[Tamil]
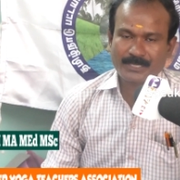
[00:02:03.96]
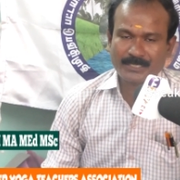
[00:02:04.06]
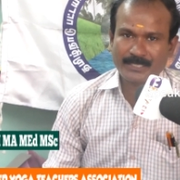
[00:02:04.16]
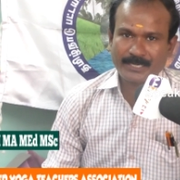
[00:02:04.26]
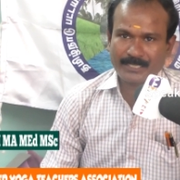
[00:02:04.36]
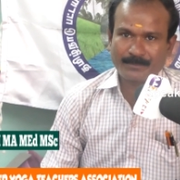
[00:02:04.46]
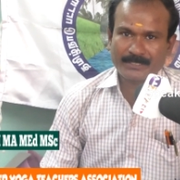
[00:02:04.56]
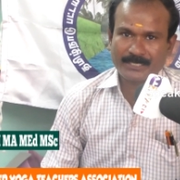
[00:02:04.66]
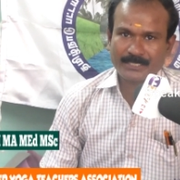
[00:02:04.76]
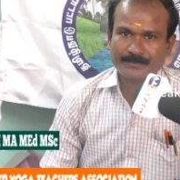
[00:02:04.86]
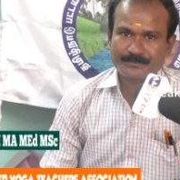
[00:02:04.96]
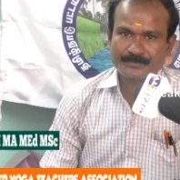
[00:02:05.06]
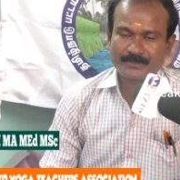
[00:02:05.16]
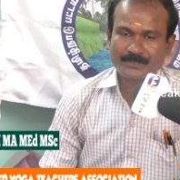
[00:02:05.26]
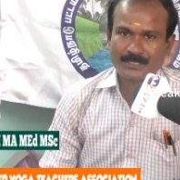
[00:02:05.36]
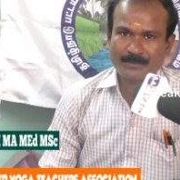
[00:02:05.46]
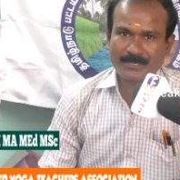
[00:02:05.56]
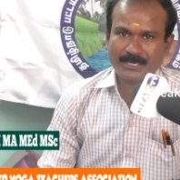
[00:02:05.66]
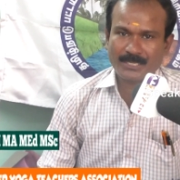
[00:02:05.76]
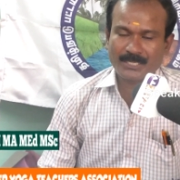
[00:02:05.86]
கெட்டது நினைக்க மாட்டாங்க
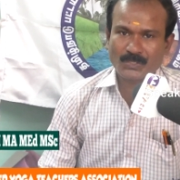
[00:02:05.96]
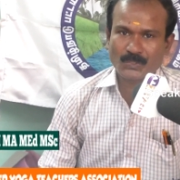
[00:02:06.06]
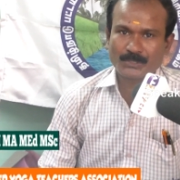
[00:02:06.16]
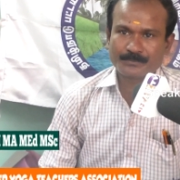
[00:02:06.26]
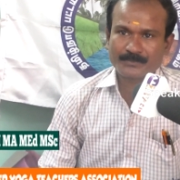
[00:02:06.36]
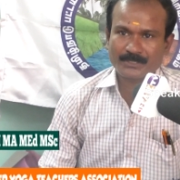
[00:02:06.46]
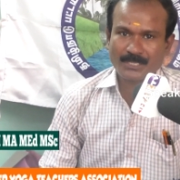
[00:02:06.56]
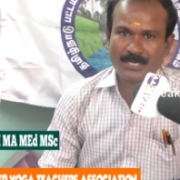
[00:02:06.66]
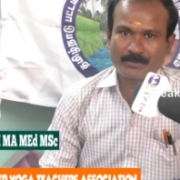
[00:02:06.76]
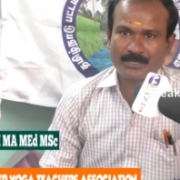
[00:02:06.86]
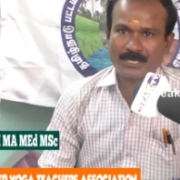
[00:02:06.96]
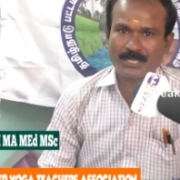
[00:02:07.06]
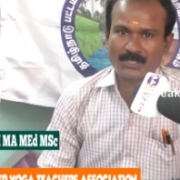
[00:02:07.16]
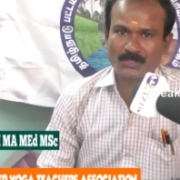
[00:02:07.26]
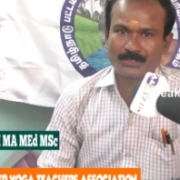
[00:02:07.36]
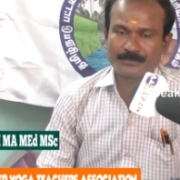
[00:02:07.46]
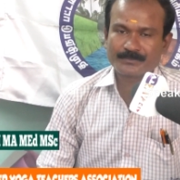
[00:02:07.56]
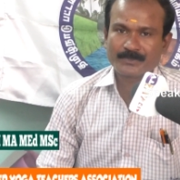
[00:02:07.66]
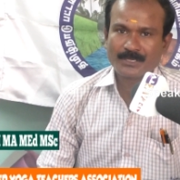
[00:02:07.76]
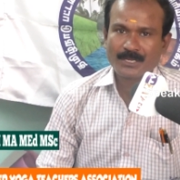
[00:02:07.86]
நம்ம நல்லா இருக்கணும் நாலு பேர் நல்லா இருக்கணும்
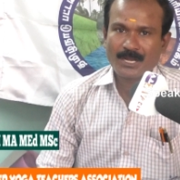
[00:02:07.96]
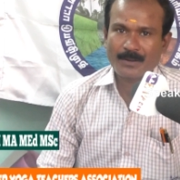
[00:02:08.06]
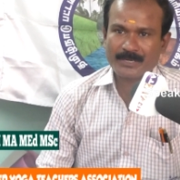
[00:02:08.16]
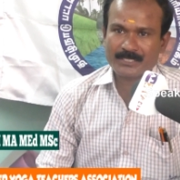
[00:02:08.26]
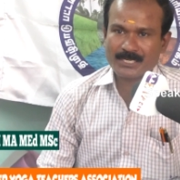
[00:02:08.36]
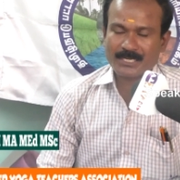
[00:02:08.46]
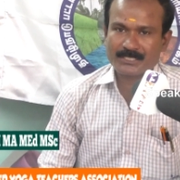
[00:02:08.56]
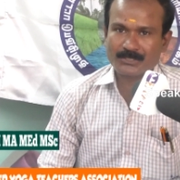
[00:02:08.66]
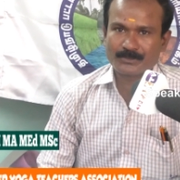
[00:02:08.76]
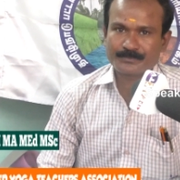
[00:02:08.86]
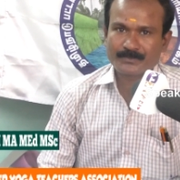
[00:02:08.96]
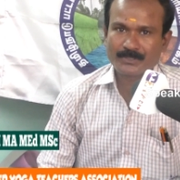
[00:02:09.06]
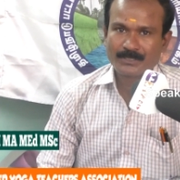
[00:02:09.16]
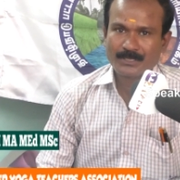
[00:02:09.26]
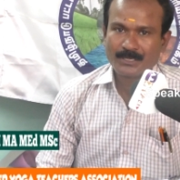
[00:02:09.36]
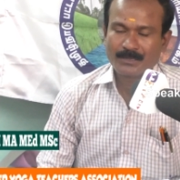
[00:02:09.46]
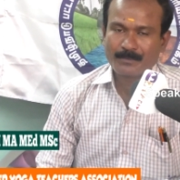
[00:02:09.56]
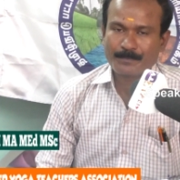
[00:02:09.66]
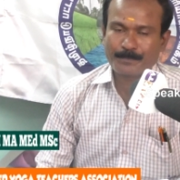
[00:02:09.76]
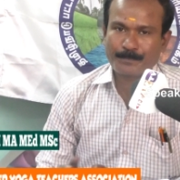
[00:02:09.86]
அப்படி நினச்சாங்களே செய்வோம்
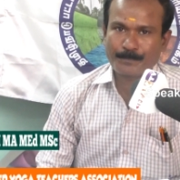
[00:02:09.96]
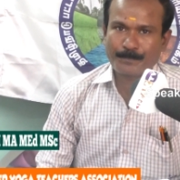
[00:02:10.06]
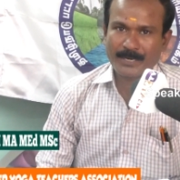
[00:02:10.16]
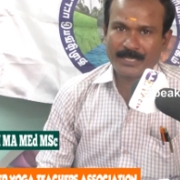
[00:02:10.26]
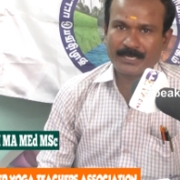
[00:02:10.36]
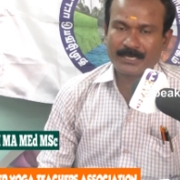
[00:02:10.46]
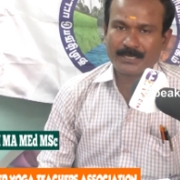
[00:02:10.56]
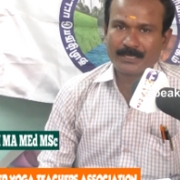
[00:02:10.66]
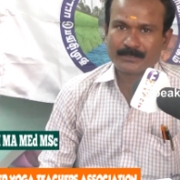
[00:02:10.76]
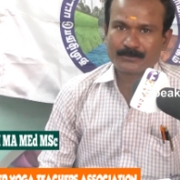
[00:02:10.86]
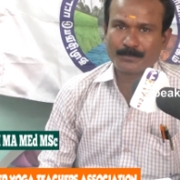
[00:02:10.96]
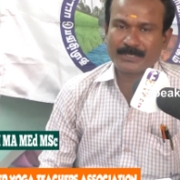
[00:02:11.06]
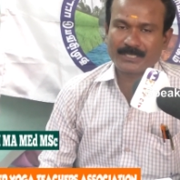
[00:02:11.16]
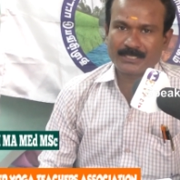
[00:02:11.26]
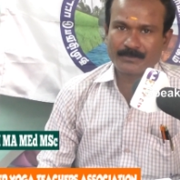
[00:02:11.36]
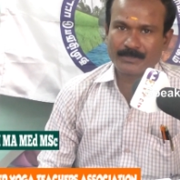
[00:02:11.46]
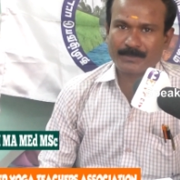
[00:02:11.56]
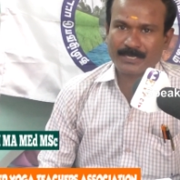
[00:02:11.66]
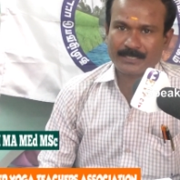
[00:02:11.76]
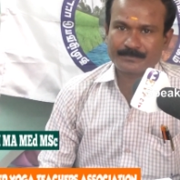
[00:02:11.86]
பல துன்பத்திலேருந்து
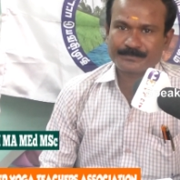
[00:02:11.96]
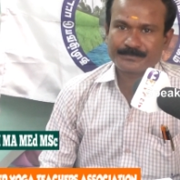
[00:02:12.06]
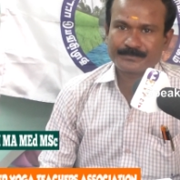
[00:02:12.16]
விடுபடலாம்